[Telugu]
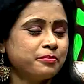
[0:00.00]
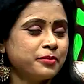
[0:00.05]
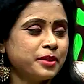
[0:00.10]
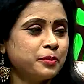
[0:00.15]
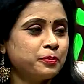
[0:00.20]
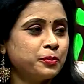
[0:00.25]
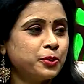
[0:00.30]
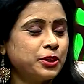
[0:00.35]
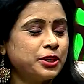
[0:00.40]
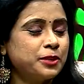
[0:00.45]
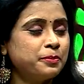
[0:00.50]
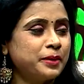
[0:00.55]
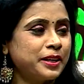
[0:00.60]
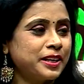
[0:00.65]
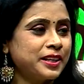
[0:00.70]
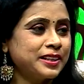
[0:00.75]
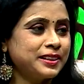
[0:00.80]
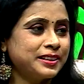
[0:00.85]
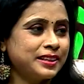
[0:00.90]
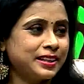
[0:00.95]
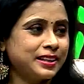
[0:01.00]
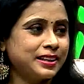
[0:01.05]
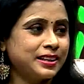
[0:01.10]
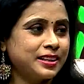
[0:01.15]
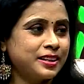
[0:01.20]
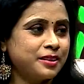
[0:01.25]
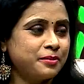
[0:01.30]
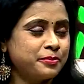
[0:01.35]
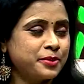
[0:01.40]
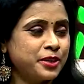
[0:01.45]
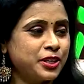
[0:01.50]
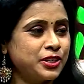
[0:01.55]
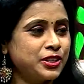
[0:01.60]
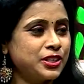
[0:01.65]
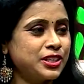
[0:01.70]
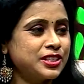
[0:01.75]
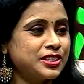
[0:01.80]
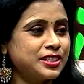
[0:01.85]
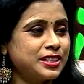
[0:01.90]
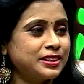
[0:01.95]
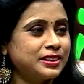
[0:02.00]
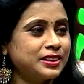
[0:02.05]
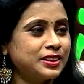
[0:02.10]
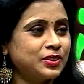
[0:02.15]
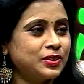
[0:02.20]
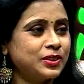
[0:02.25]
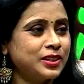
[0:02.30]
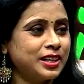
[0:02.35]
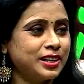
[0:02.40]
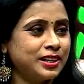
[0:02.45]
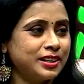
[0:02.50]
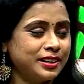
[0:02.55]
మీరు పుట్టి పెరిగింది ఎక్కడ మీ ఎడ్యుకేషన్ అంతా కూడా